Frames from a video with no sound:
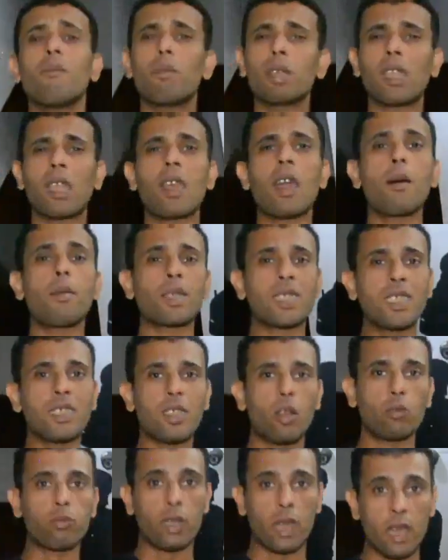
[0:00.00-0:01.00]
بطريقه
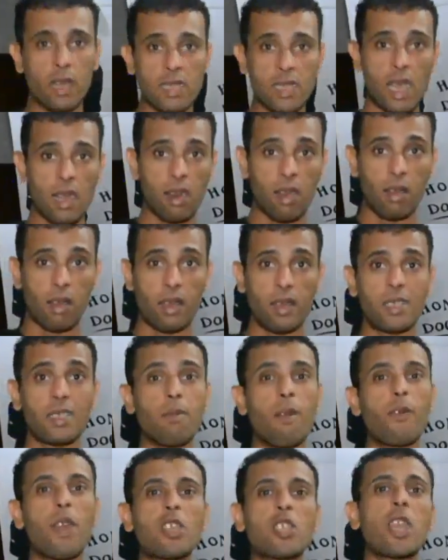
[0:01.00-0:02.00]
بسيطه وبطريقه سهله خالص
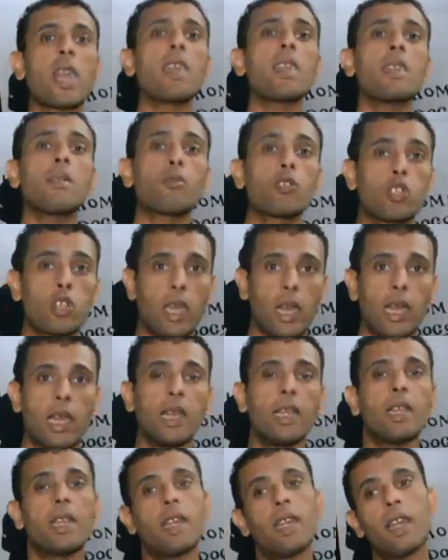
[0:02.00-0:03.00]
ما فيهاش اي مشكله
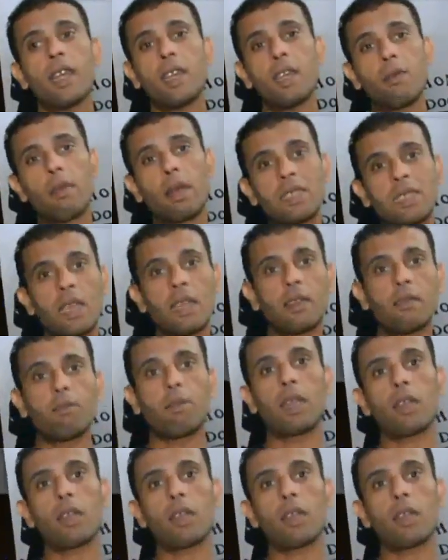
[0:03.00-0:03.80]
ان مثلا ما